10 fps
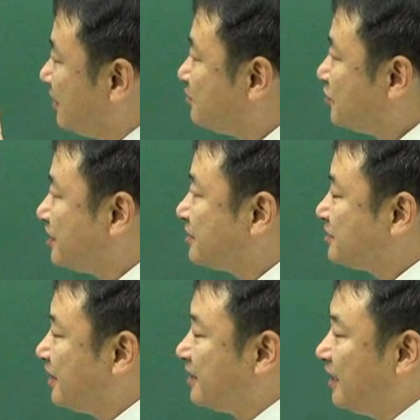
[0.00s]
입주
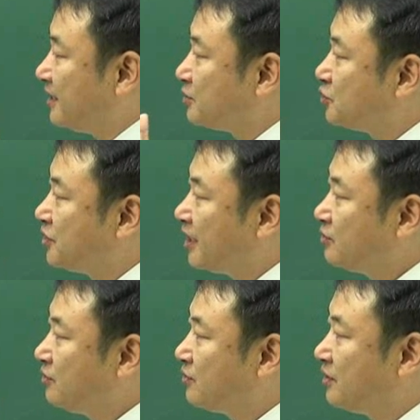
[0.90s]
예정자에게 주택
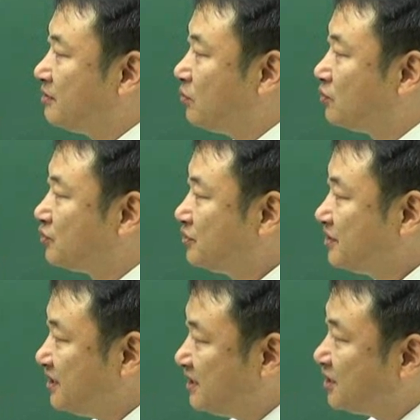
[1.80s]
소유권을 모두
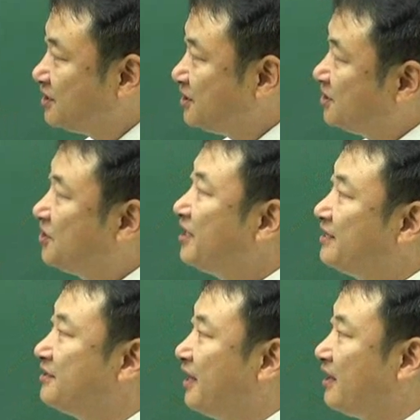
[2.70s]

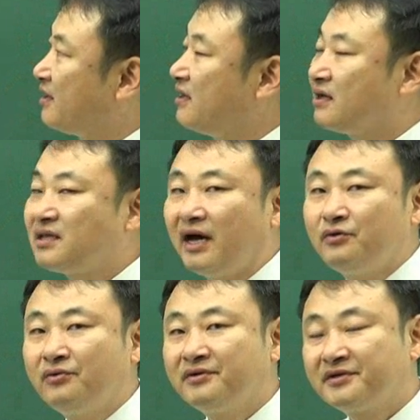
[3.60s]
이전시켜놨는데
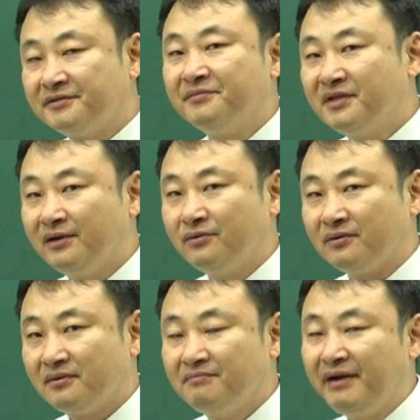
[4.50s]
사용 금사
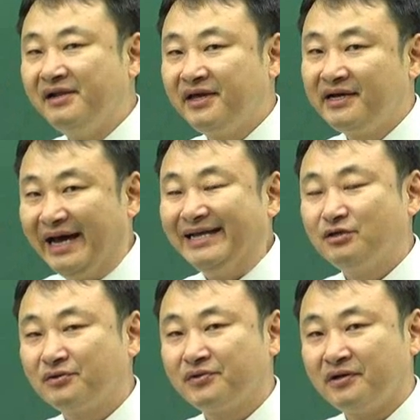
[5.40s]
후 발생한
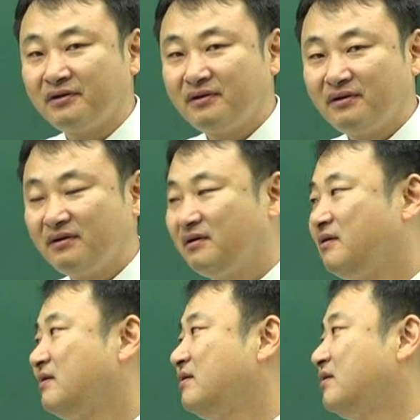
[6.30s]
하자로서
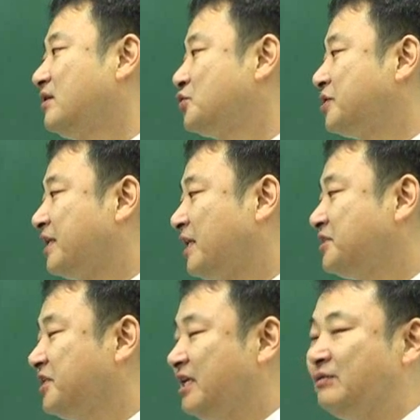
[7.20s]

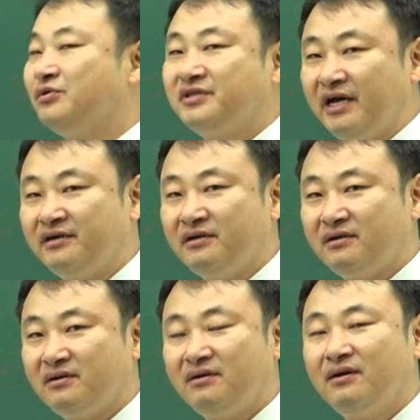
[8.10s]
주택단지 일부 땅을
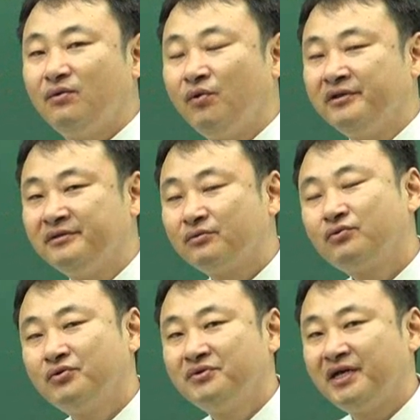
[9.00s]
원
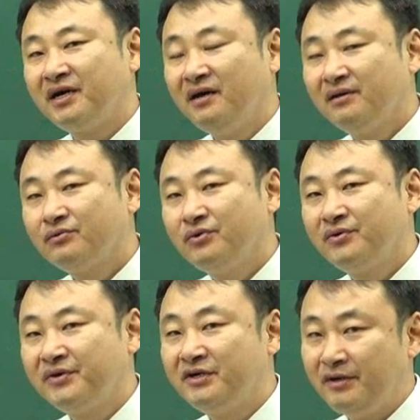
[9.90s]
소유자가
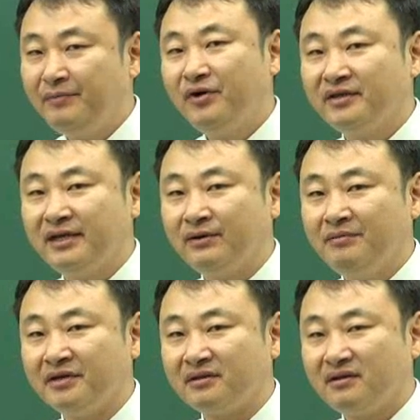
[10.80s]
소유권을 회복했다고
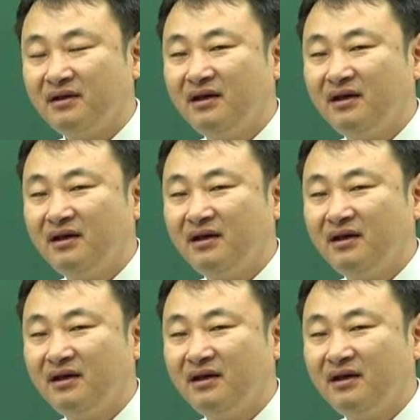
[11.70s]
하면